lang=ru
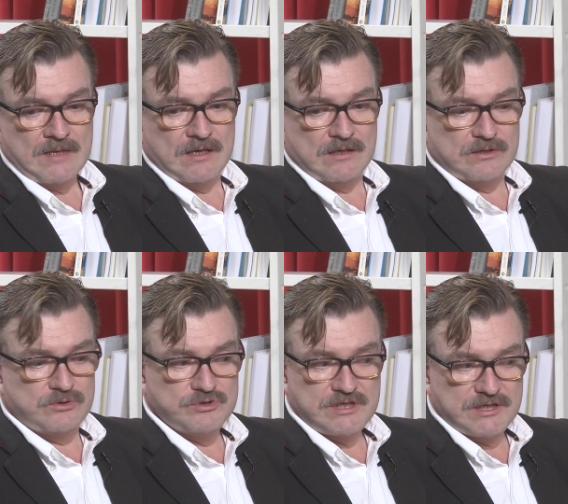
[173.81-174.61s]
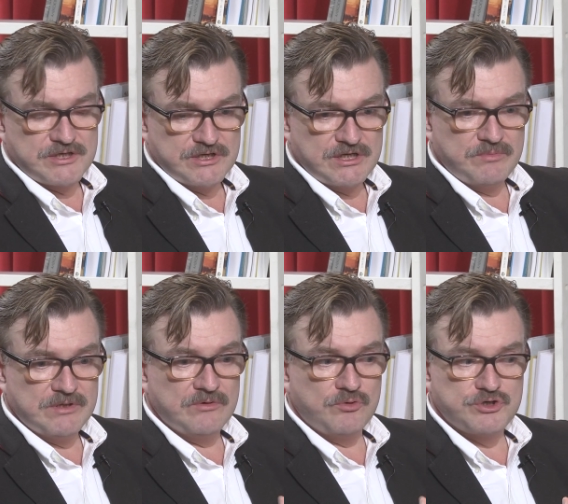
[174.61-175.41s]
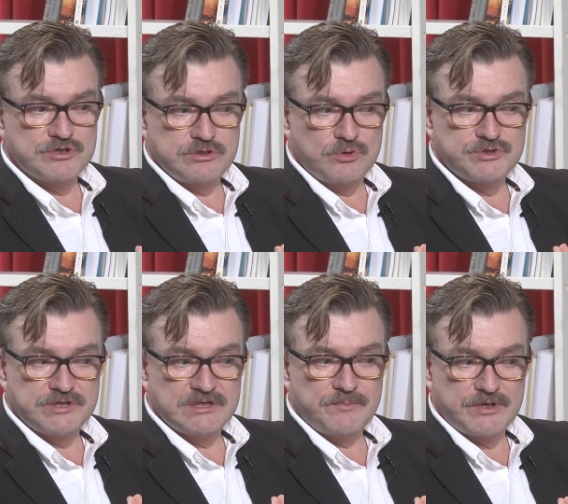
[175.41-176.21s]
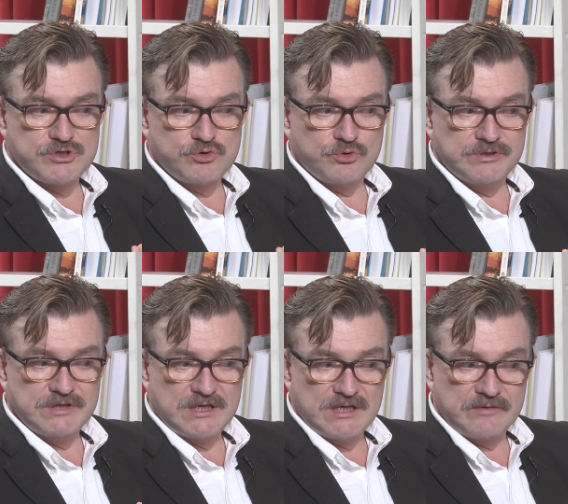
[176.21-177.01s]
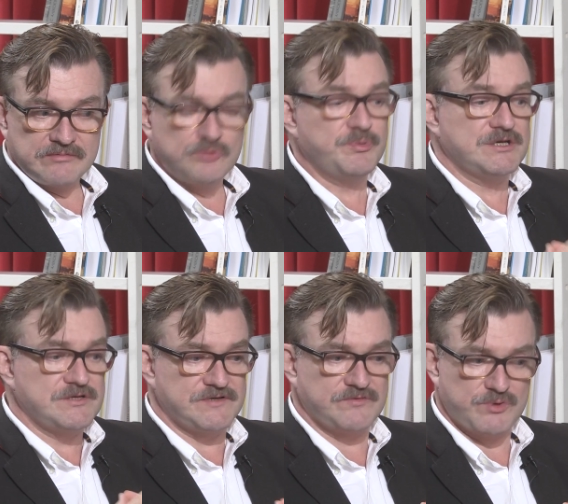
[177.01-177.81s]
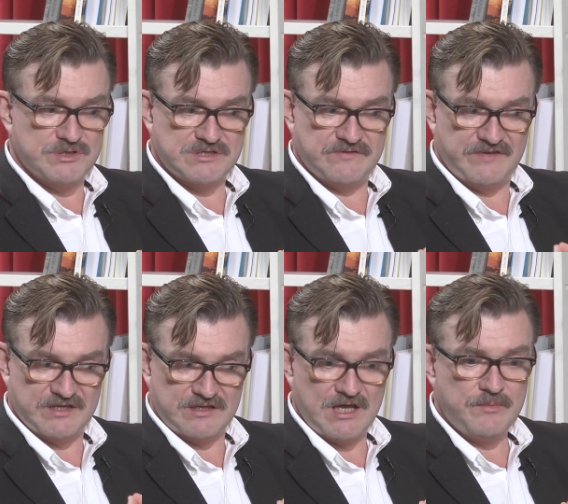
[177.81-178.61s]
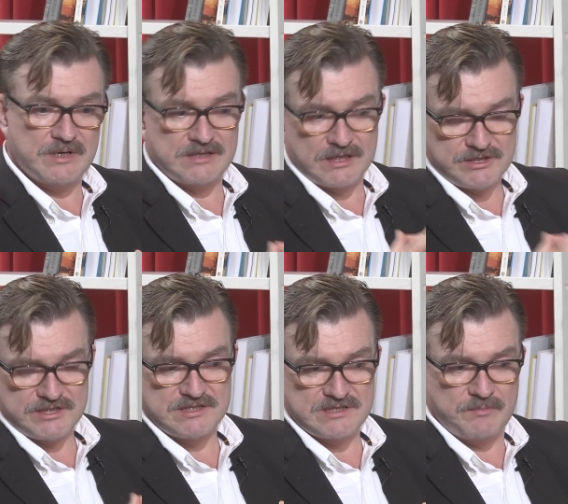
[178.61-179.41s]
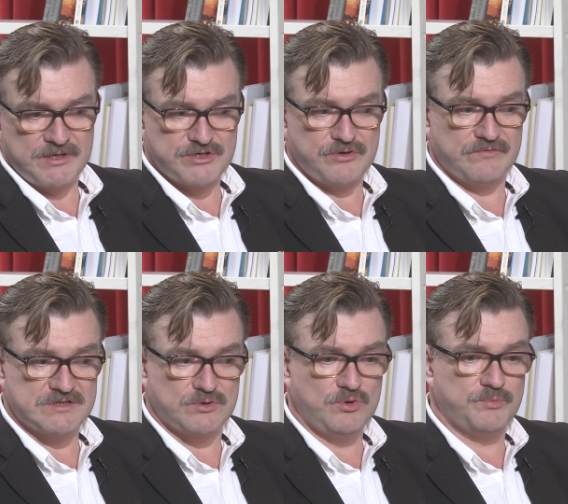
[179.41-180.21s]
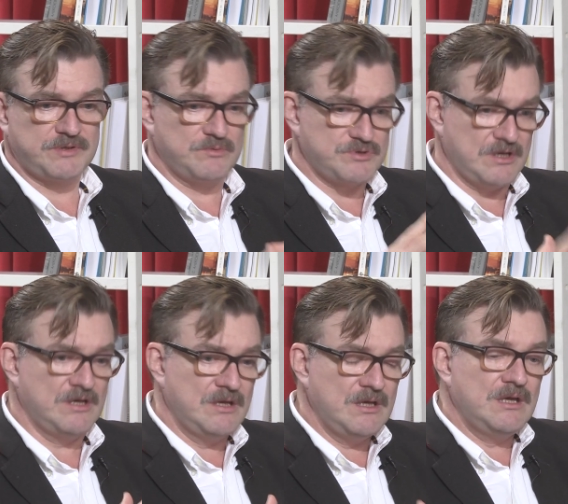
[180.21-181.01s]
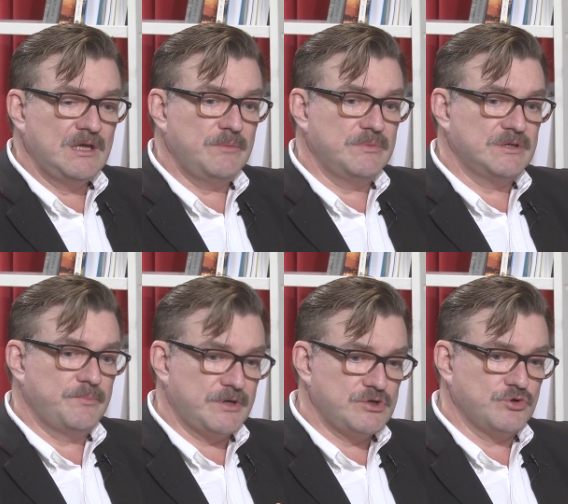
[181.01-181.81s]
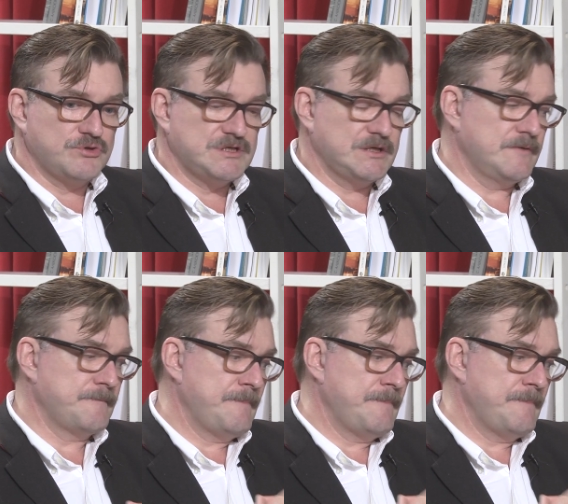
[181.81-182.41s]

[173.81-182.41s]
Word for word: Э, тоже отношения были очень сложные, напряженные, ну, прежде всего из-за Вьетнама, а также из-за Ближнего Востока, потому что именно при Джонсоне